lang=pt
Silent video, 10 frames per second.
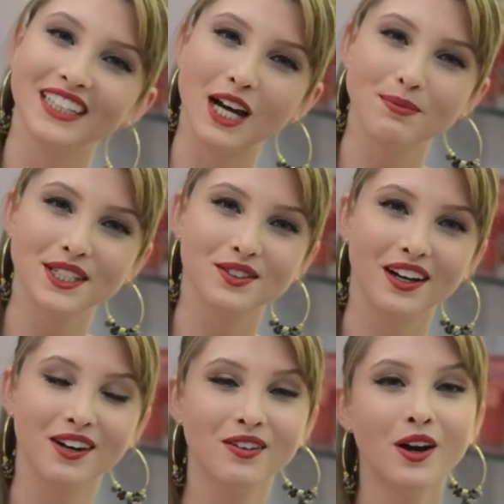Olá
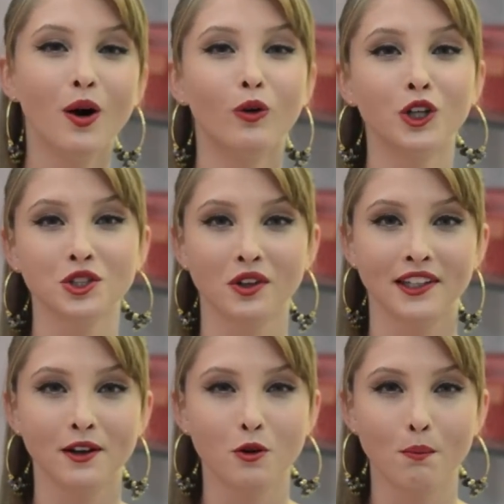pessoal, hoje eu tô
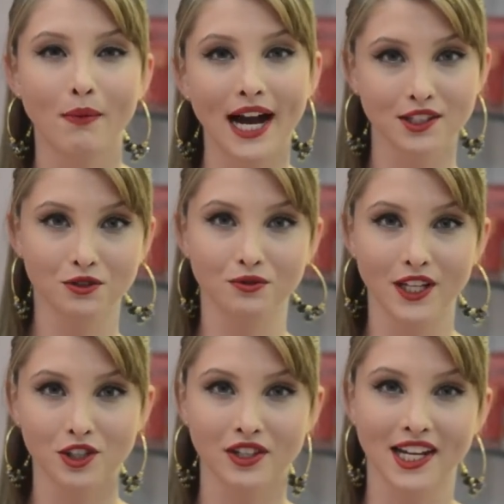aqui com mais um
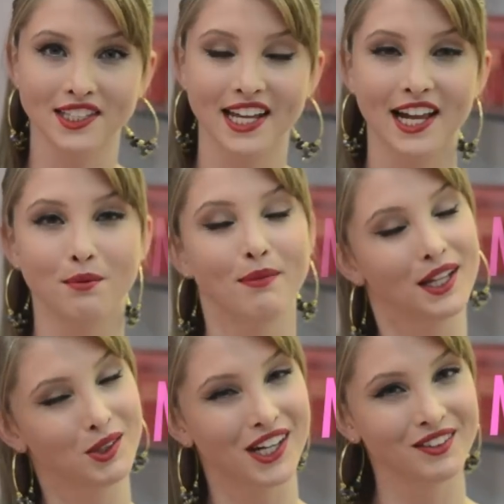vídeo da série
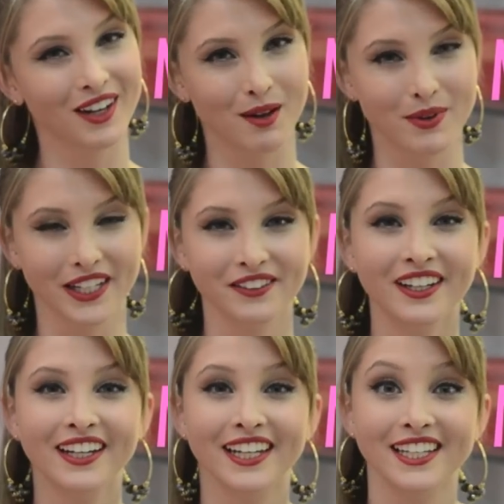Manual do Cabelo
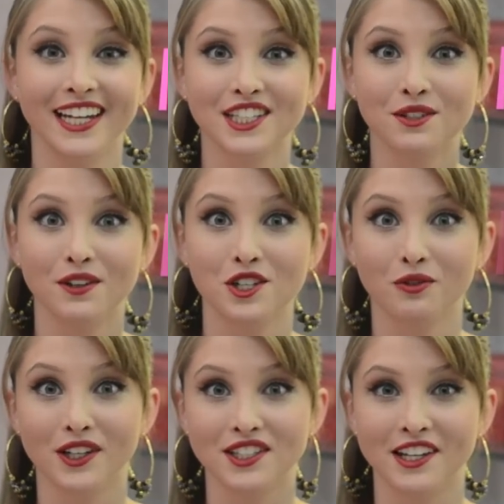e nesse vídeo
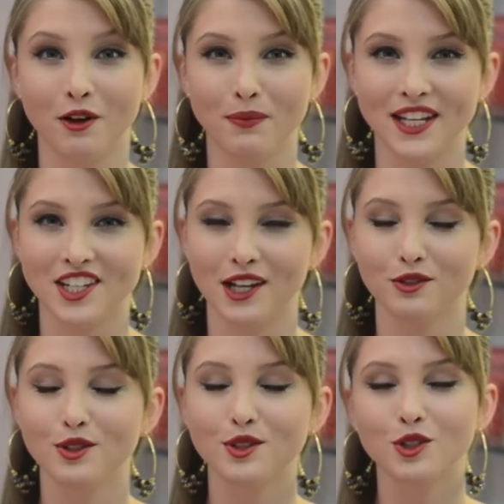eu vou ensinar um
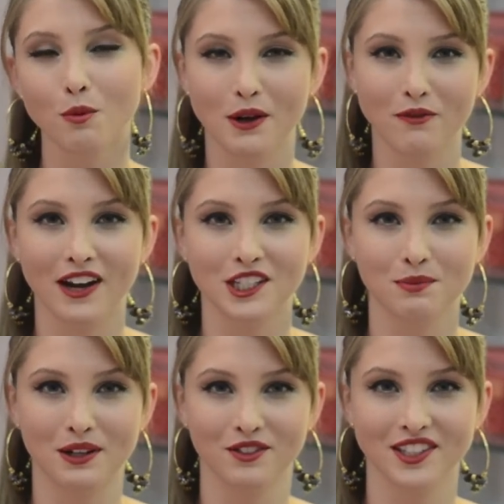penteado super
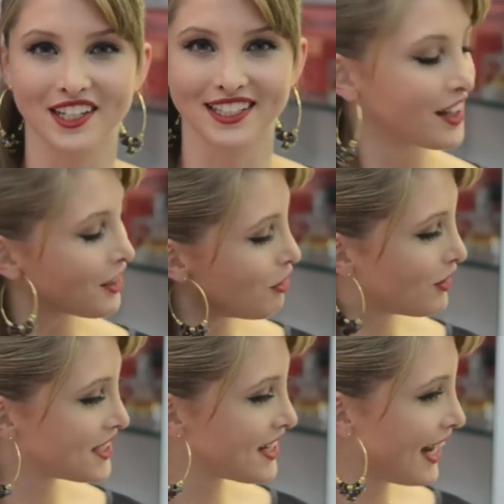fácil pra vocês. Então eu
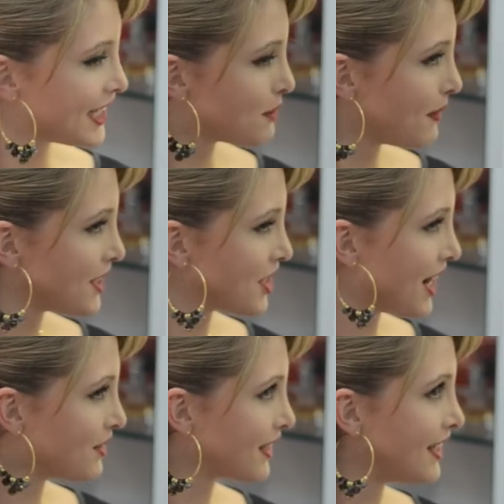vou ensinar esse
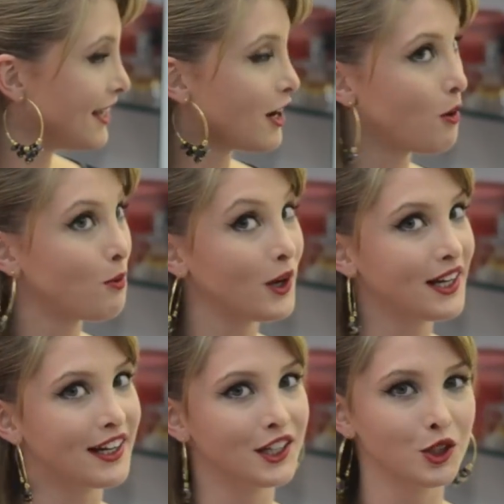penteado aqui que é o
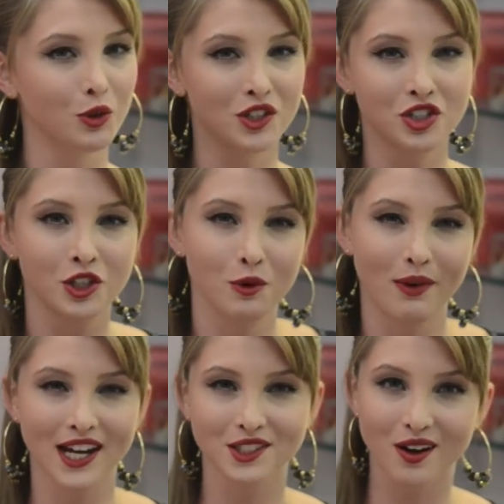moicano no estilo
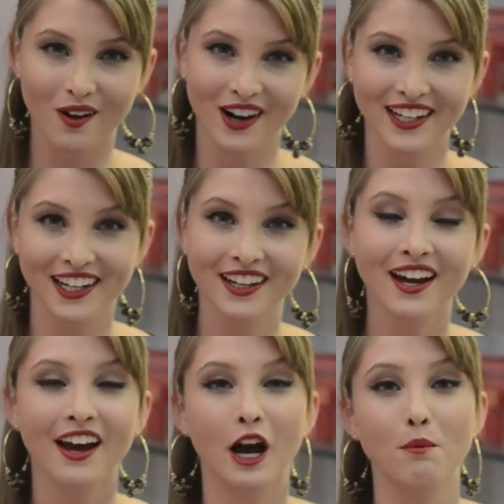mais rocker,
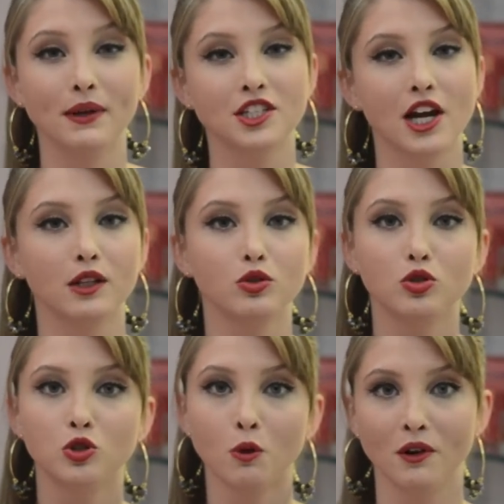é um penteado
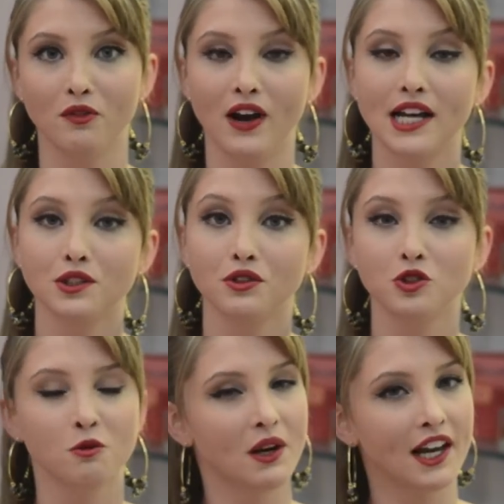super fácil e
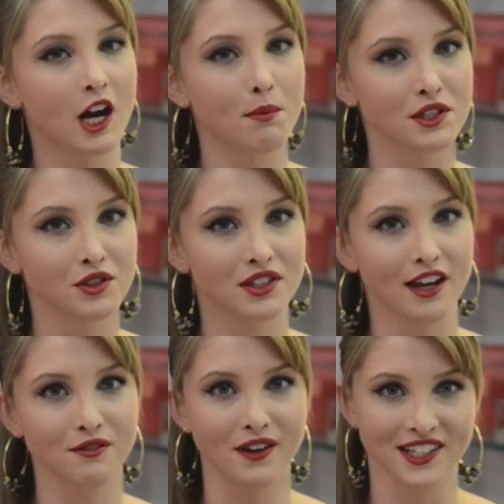super legal pra se
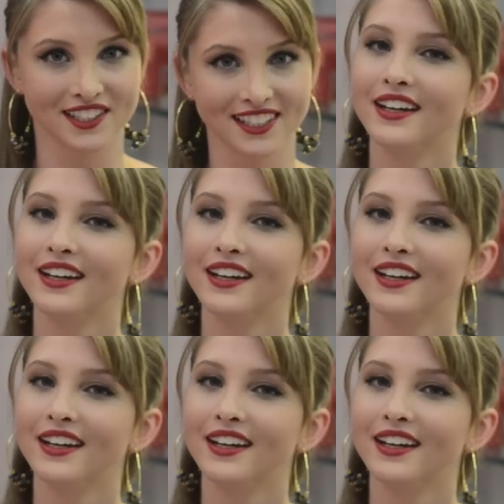usar em festa.